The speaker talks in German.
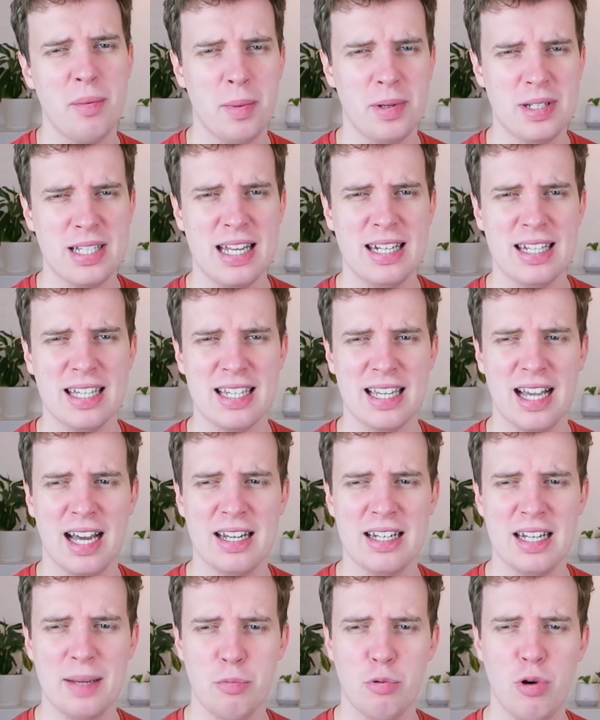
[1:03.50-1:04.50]
wenn man mit Hendrik
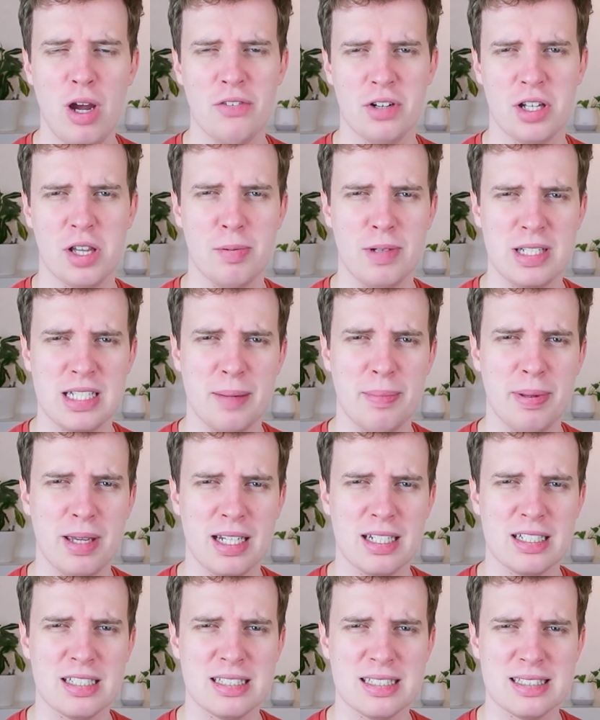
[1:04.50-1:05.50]
gerade in der Private Suite
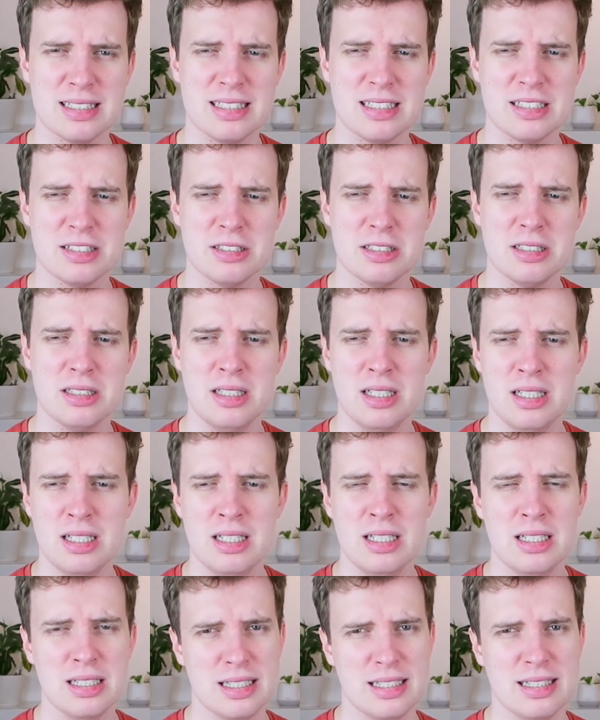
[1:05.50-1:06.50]
abhängt. Das ist so,
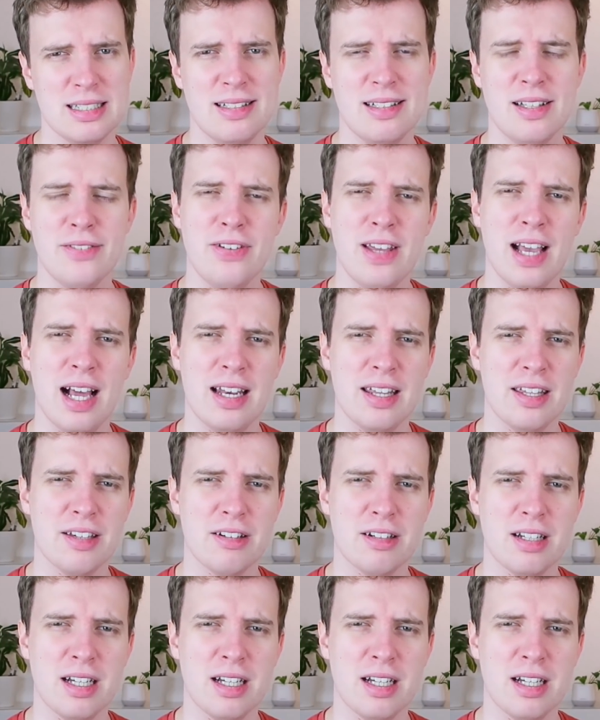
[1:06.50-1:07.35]
das ist gefährlich,